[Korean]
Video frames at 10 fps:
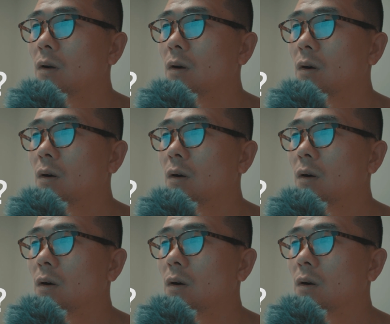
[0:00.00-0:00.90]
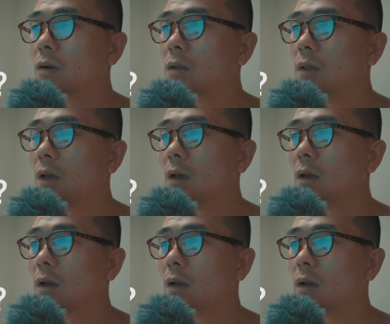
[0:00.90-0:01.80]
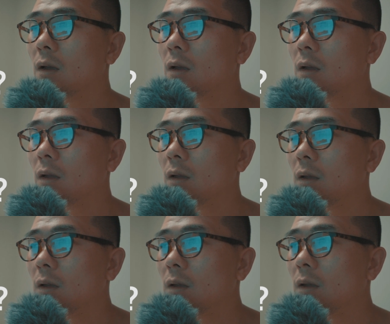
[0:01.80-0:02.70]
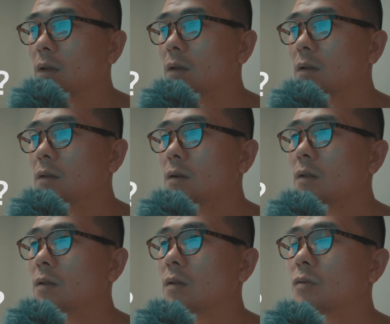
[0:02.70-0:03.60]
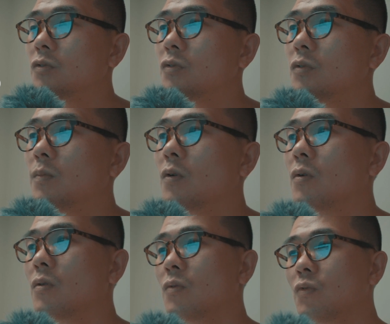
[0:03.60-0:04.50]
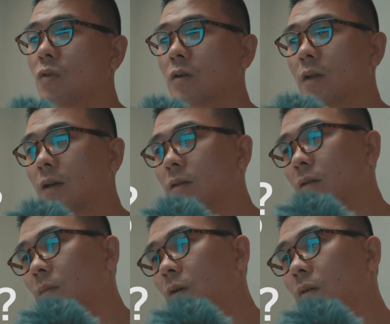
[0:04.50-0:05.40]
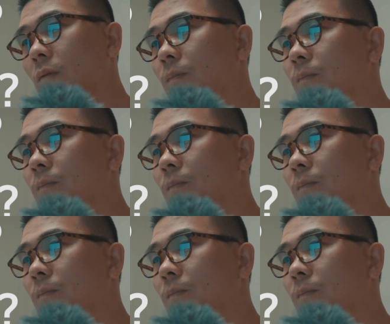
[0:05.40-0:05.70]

어 근데 인터넷에서 쭉 본 후기를 얘기 드리면